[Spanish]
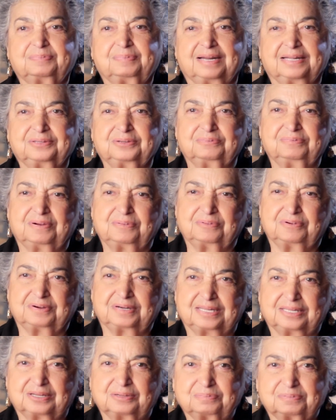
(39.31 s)
platos
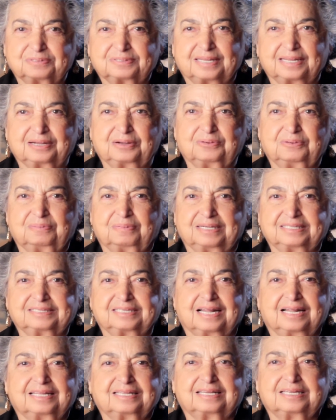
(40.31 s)
favoritos pues tengo
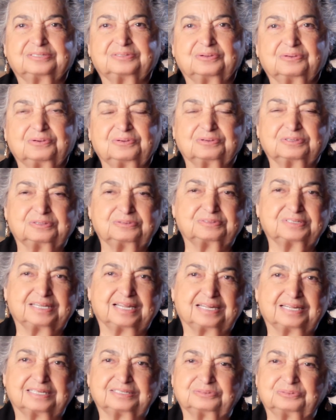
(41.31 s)
bastantes, todos los que
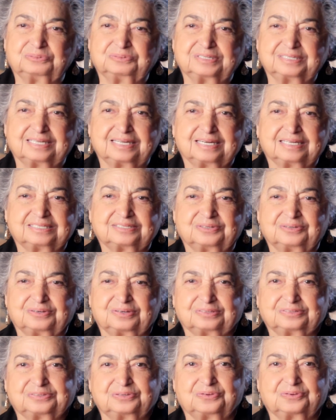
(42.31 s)
ustedes gusten
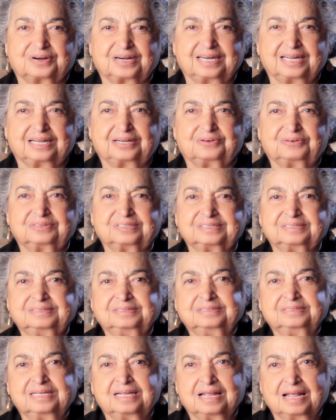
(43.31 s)
son, son ricos.
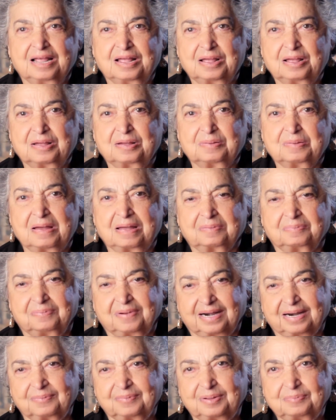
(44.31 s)

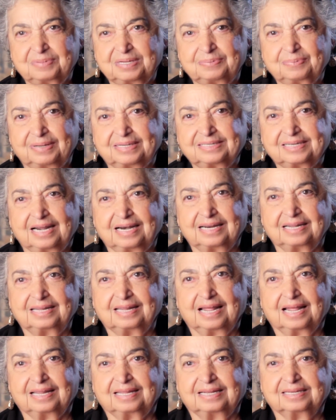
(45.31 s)
Para mí mi
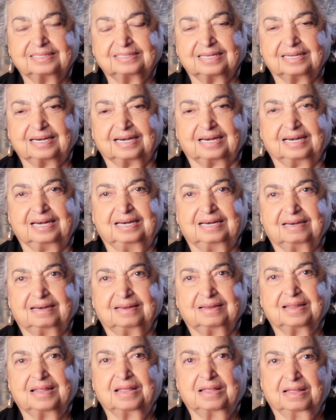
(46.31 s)
especialidad es el,
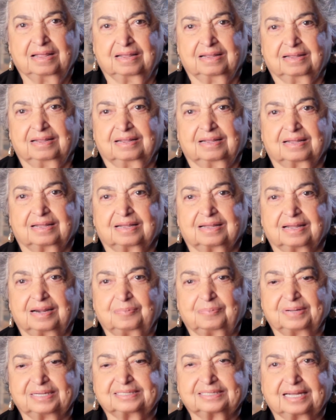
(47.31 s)

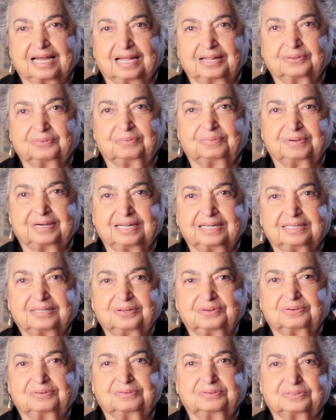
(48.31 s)
el pescado
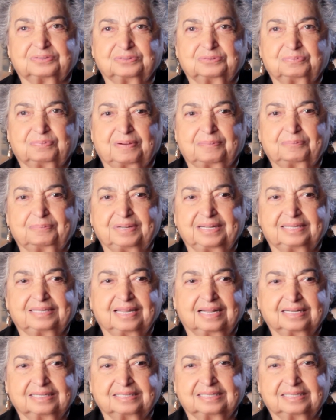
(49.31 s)
frito con sus papitas.